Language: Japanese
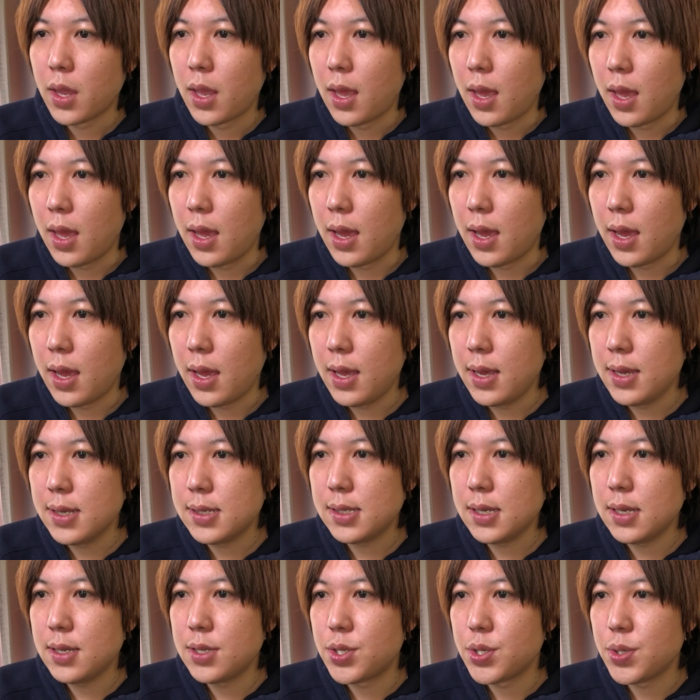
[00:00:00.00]
えー、平
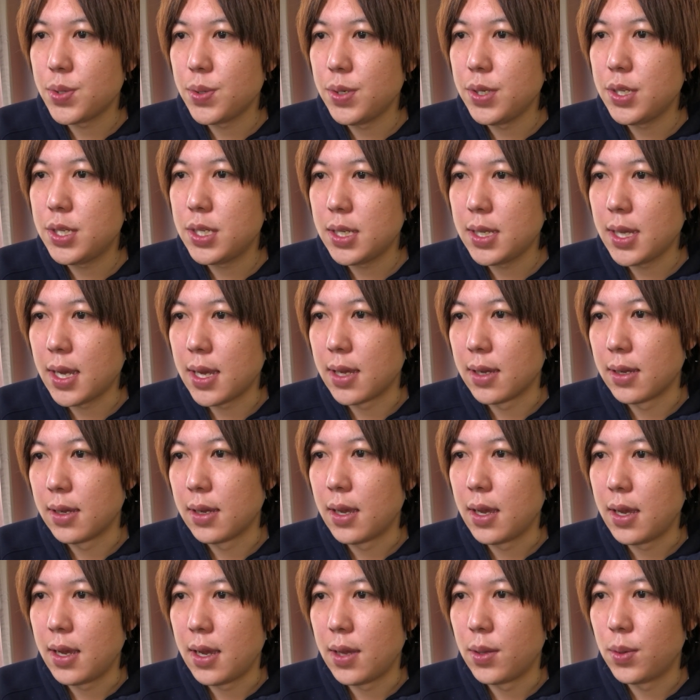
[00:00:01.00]
成11年、
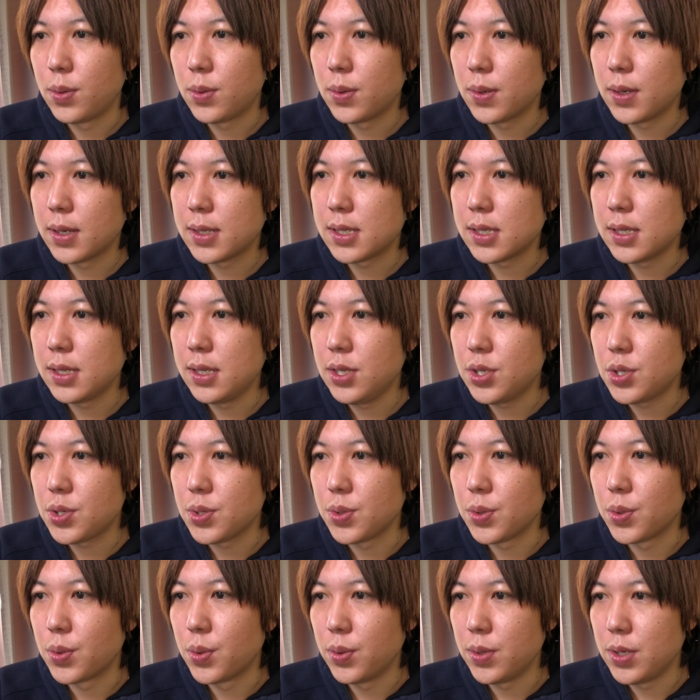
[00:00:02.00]
えー、6月
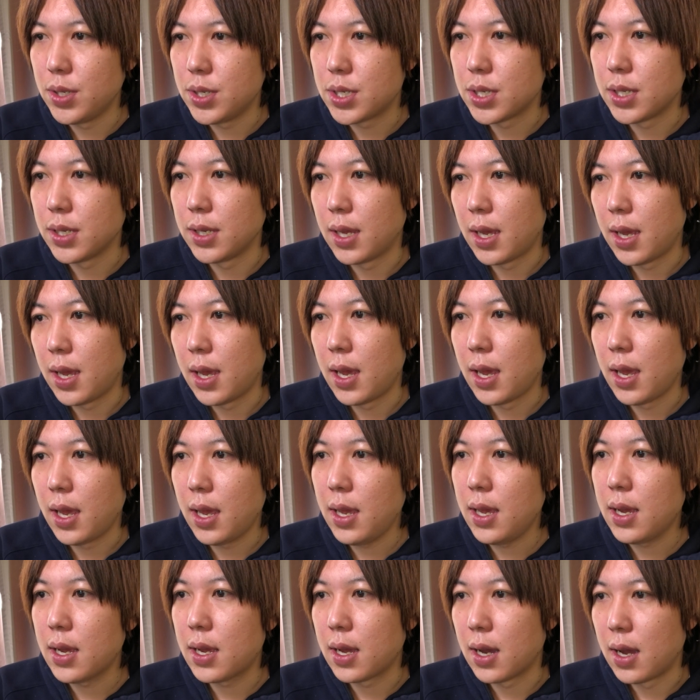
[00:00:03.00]
25日、えー、
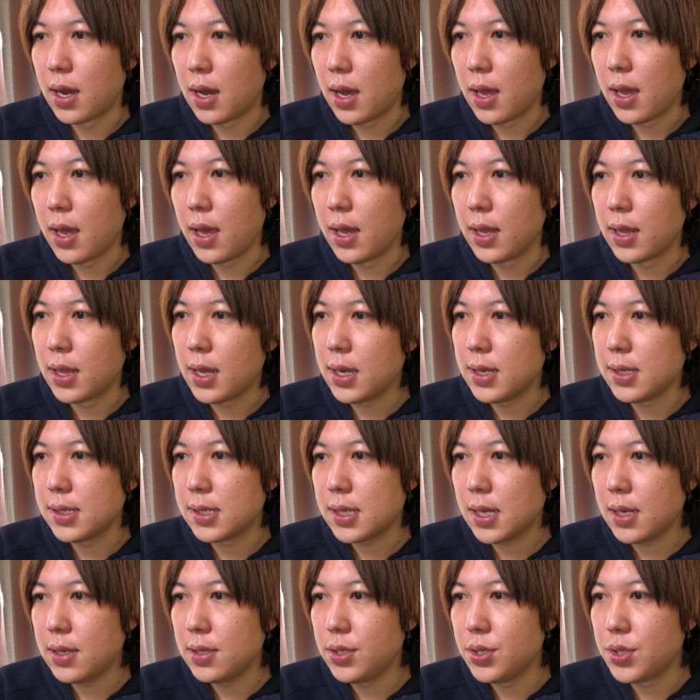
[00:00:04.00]
A 課、えー、第
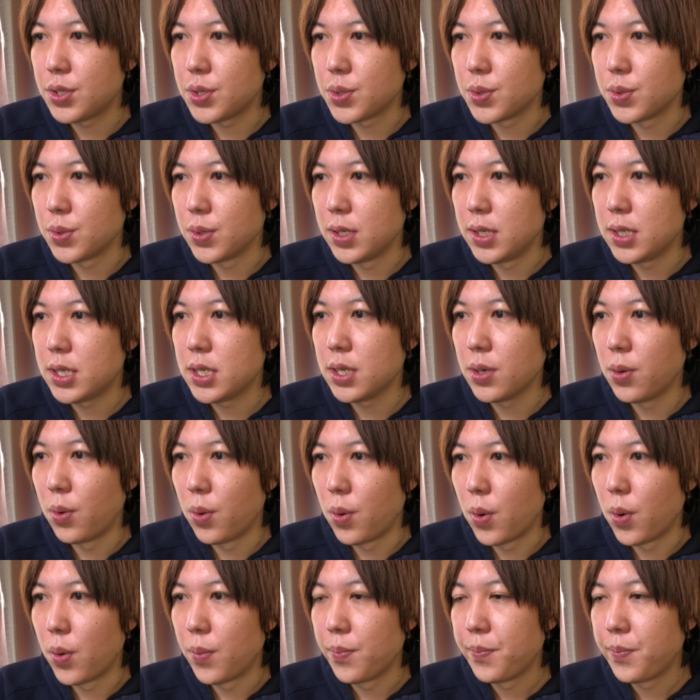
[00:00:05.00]
31
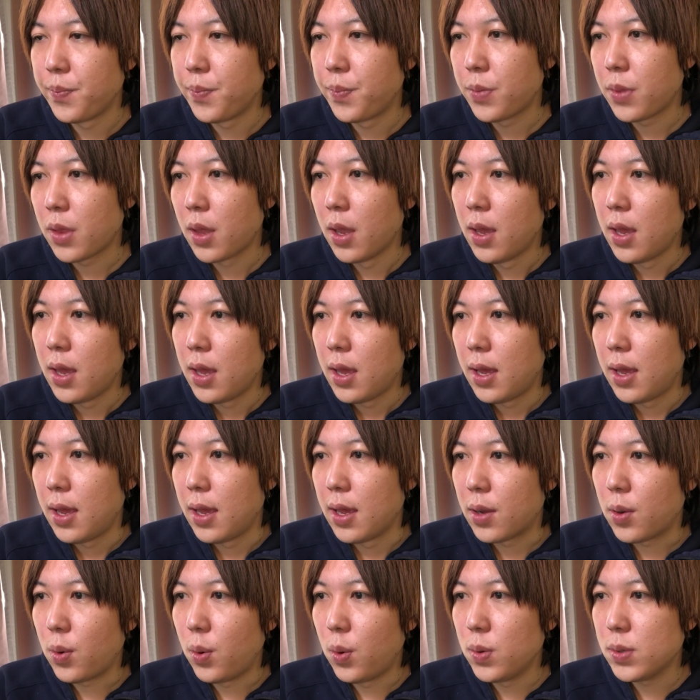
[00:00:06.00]
号、
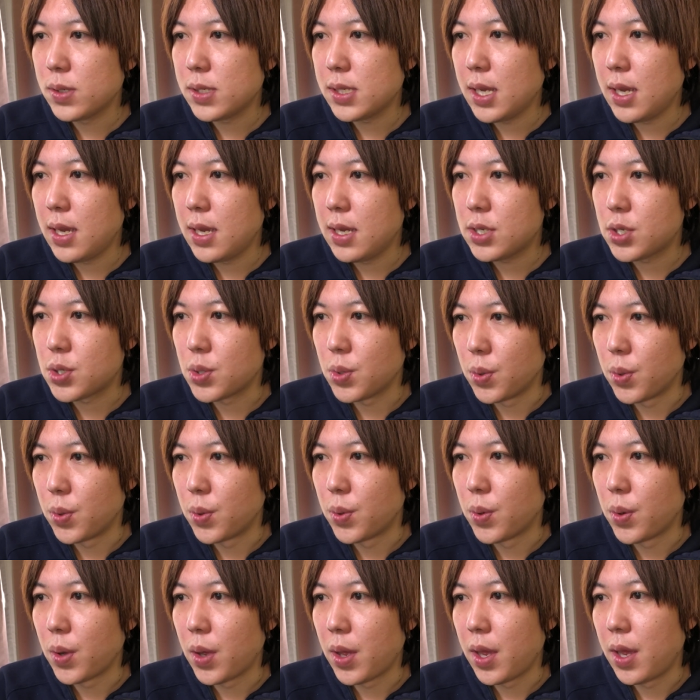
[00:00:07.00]
えー、厚生
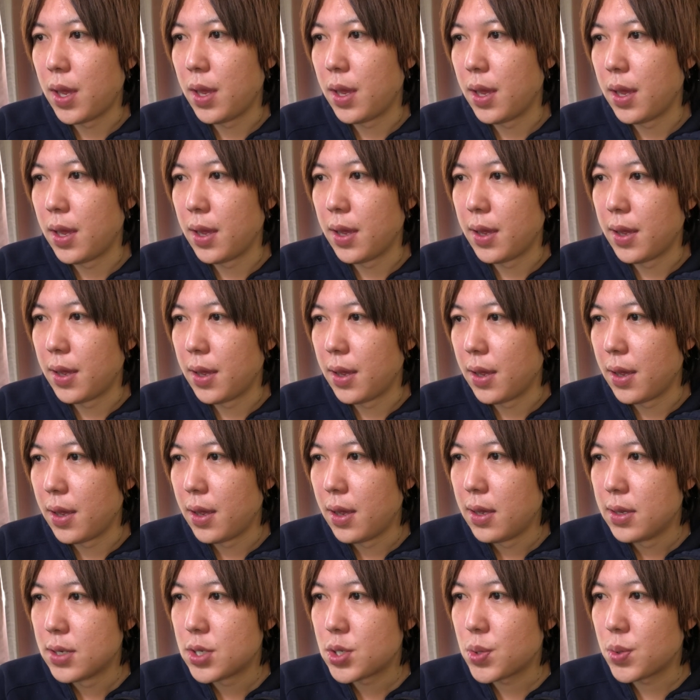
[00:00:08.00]
省
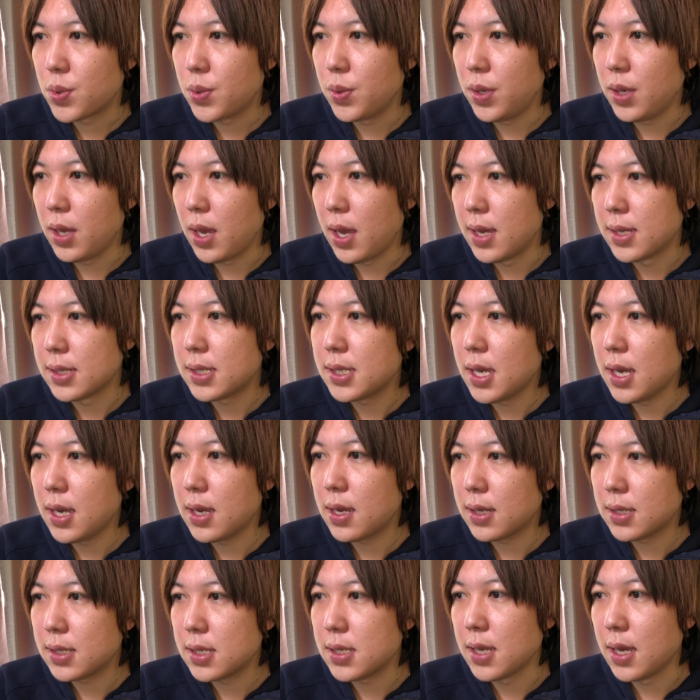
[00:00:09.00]
えー、食えー、生
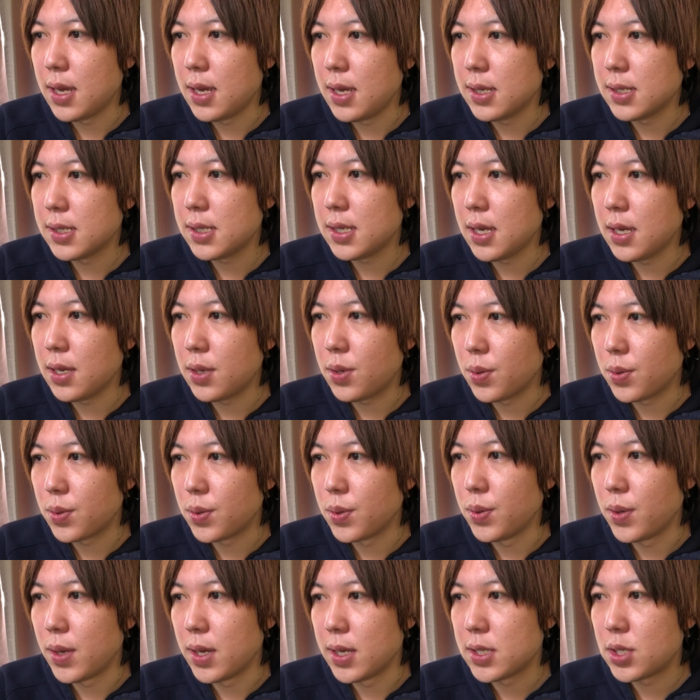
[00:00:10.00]
活衛生
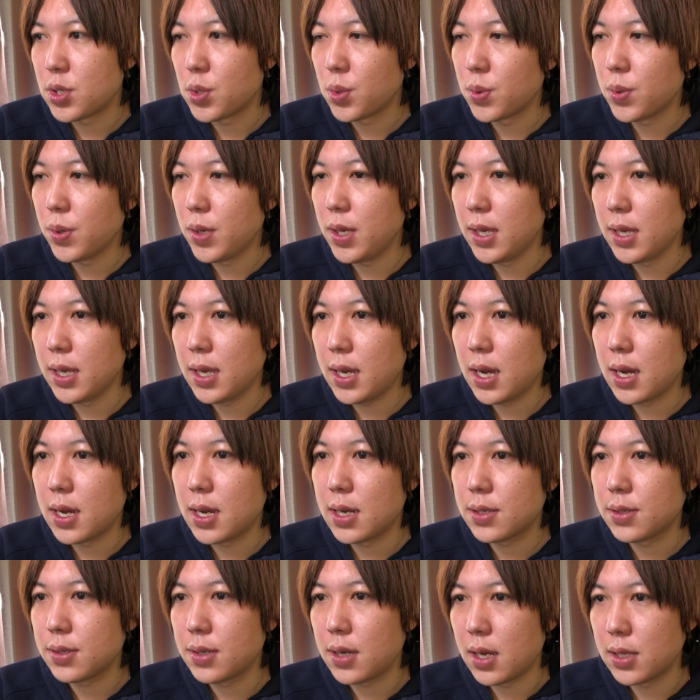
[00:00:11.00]
局、えー、食品科
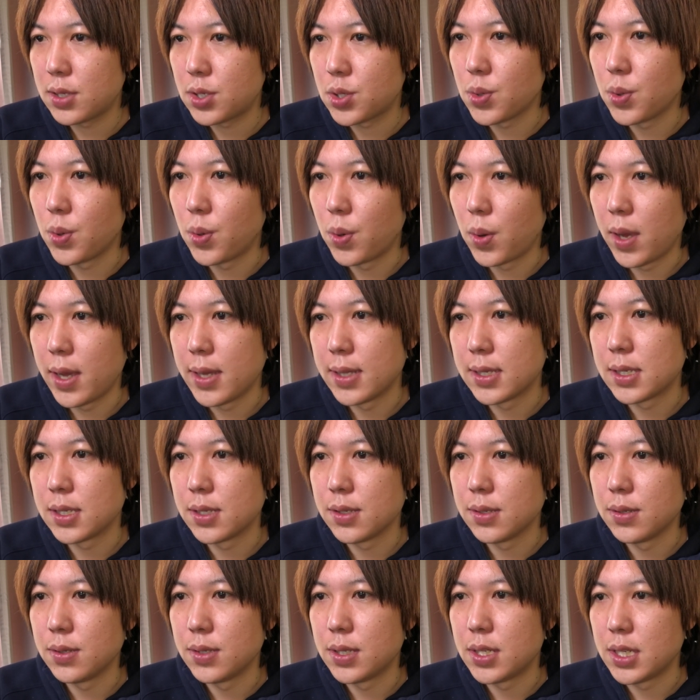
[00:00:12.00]
学課長、え
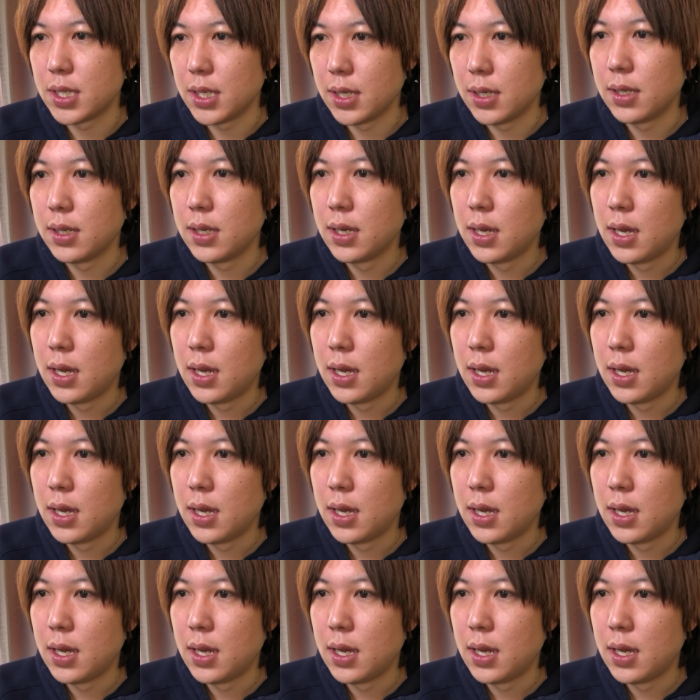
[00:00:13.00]
通知